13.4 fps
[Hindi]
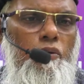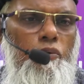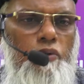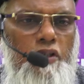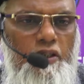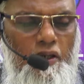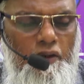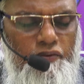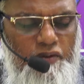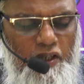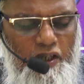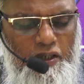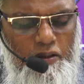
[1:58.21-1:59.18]
उनकी तरफ
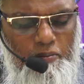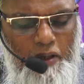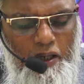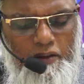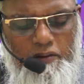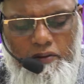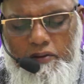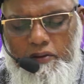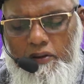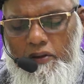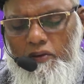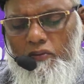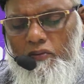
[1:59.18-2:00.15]
से एक बात
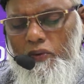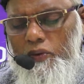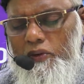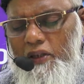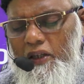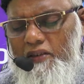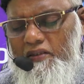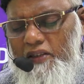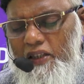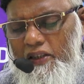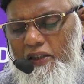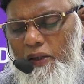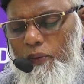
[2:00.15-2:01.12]
वो दर्श
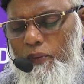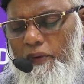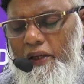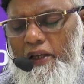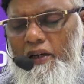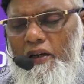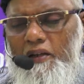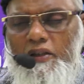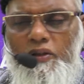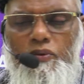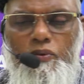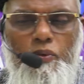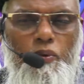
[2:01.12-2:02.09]
देते हुए एक
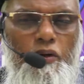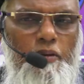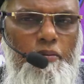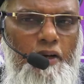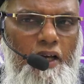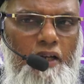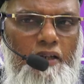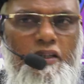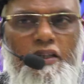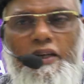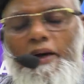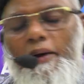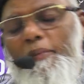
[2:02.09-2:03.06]
हदीस को उन्होंने बयान
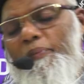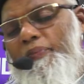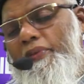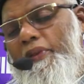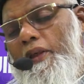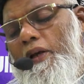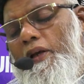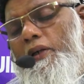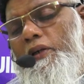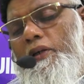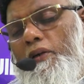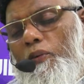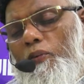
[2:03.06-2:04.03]
किया
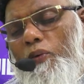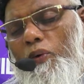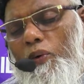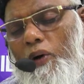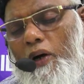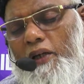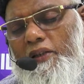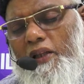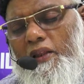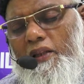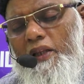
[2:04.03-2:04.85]
वो हदीस